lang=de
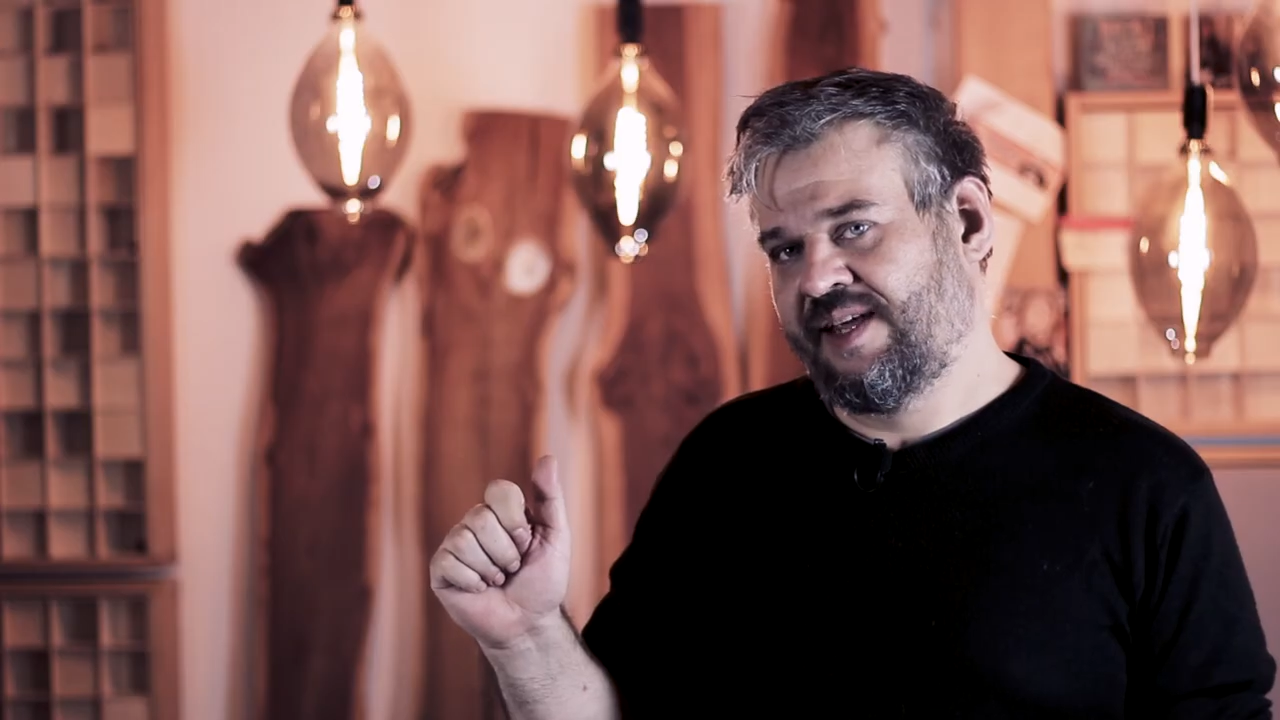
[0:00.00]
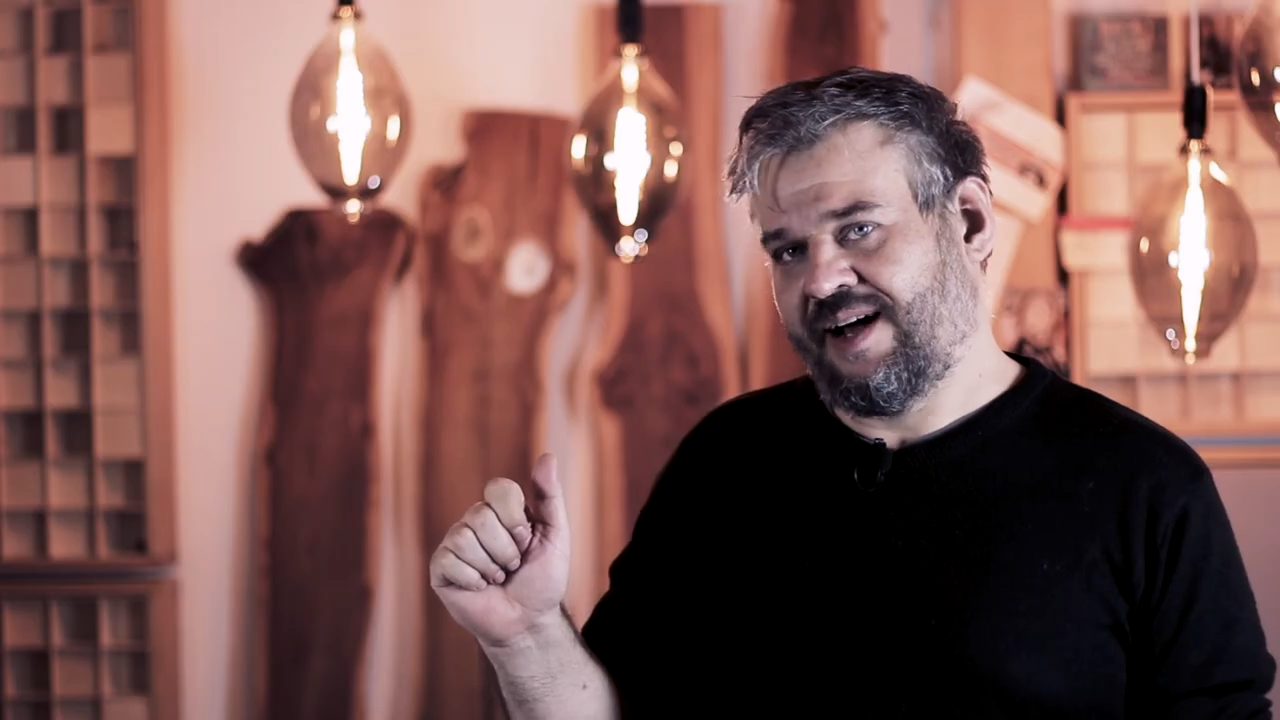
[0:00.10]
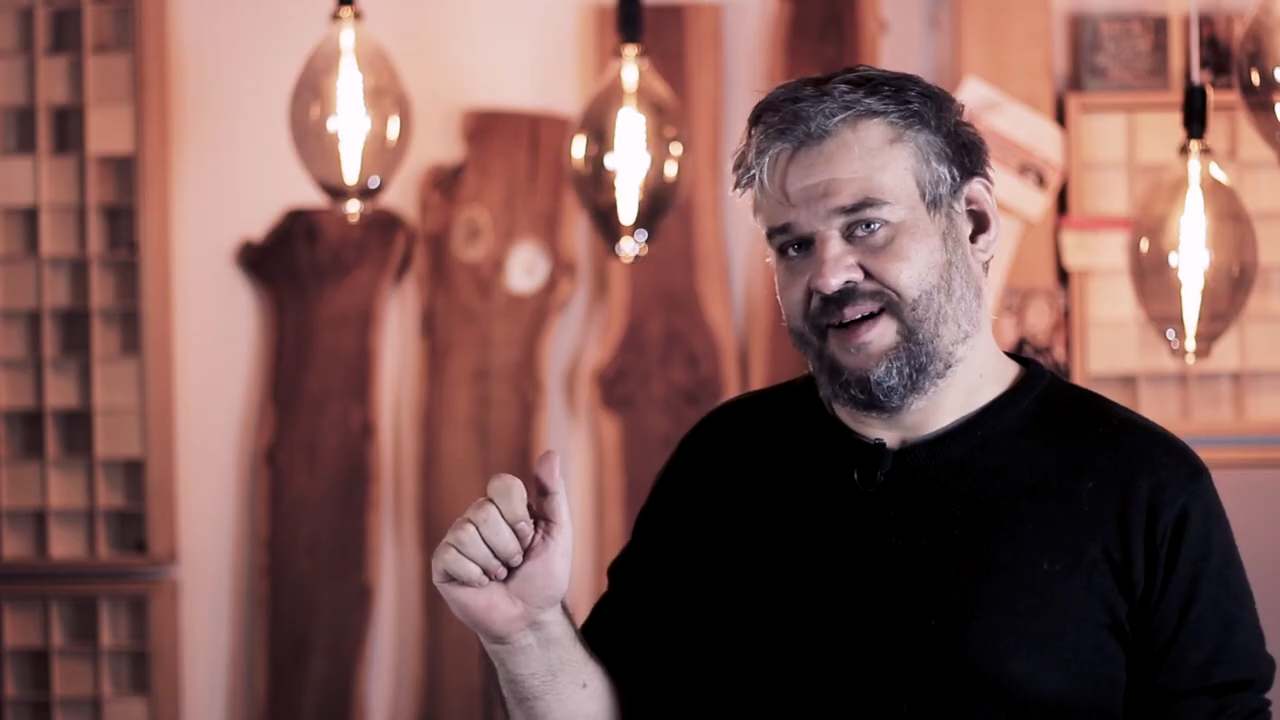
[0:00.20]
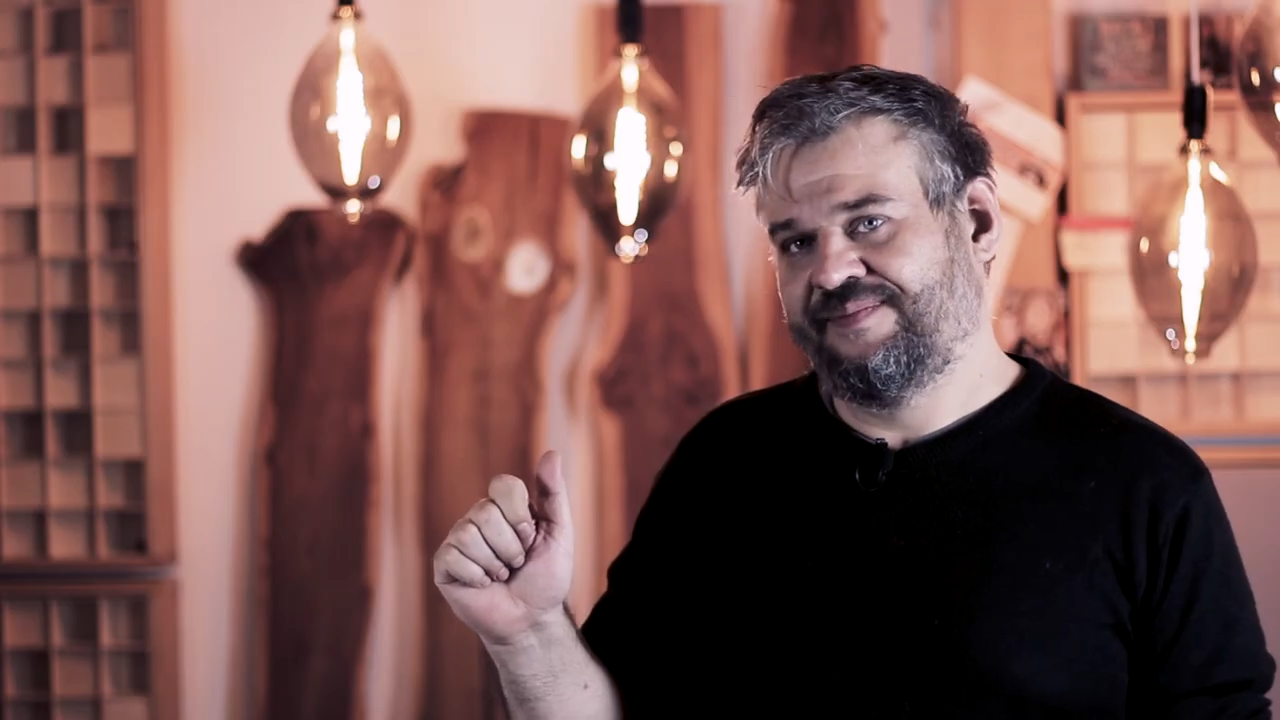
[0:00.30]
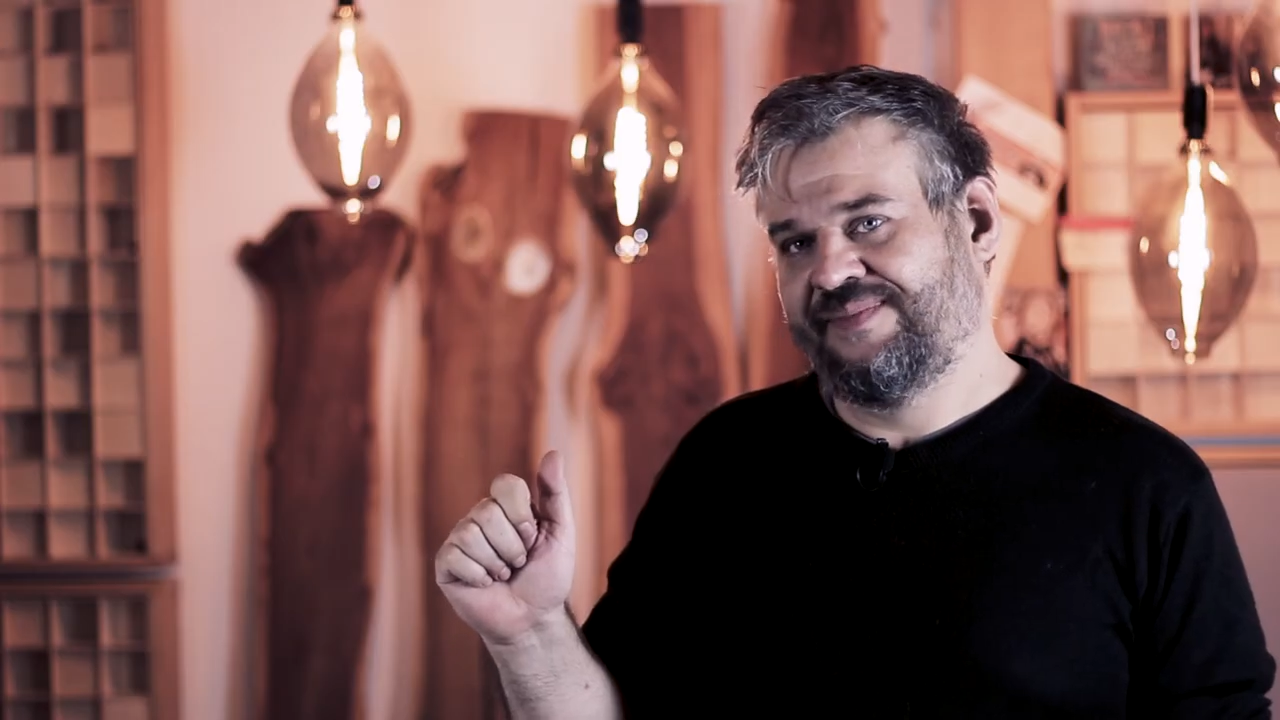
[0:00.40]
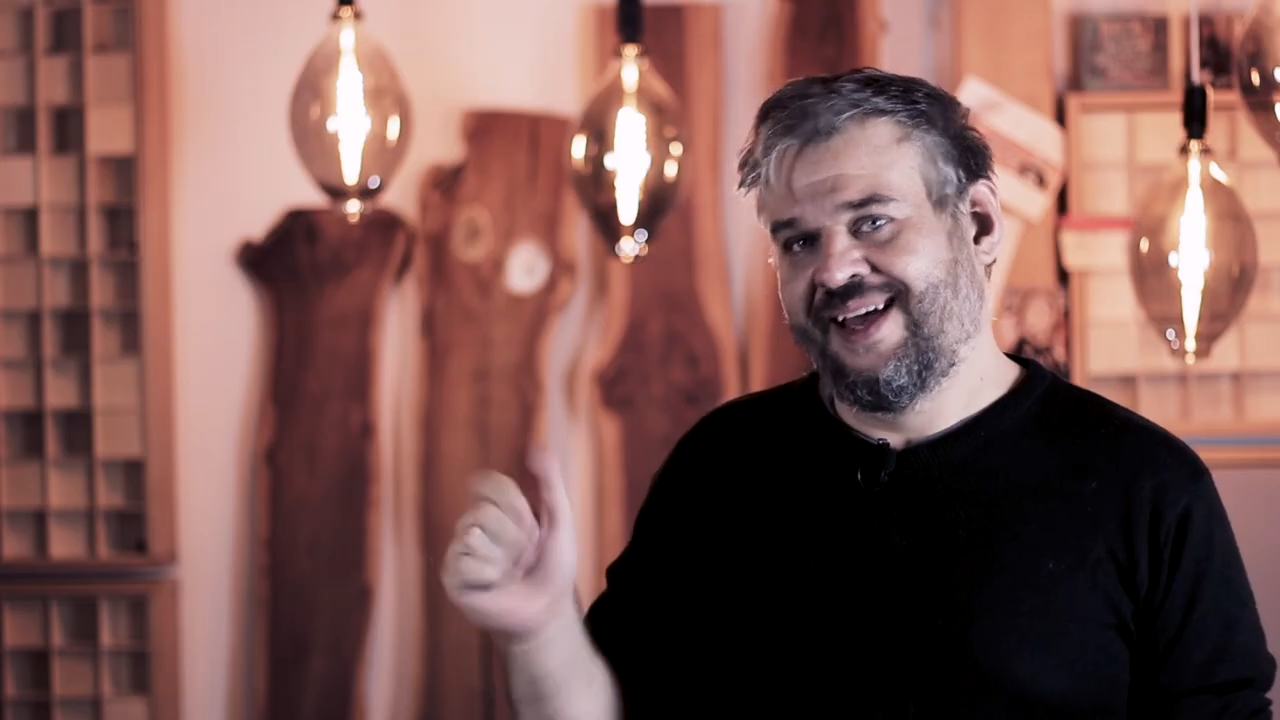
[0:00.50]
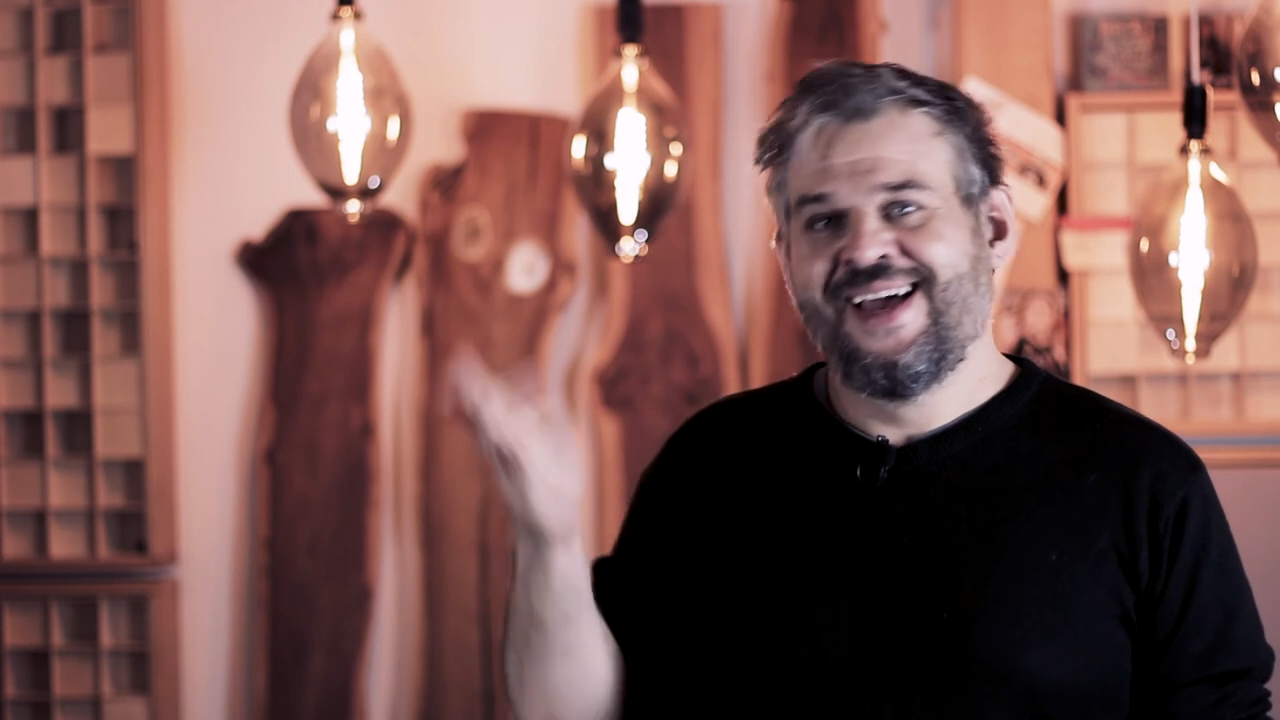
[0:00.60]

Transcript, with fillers: Ja,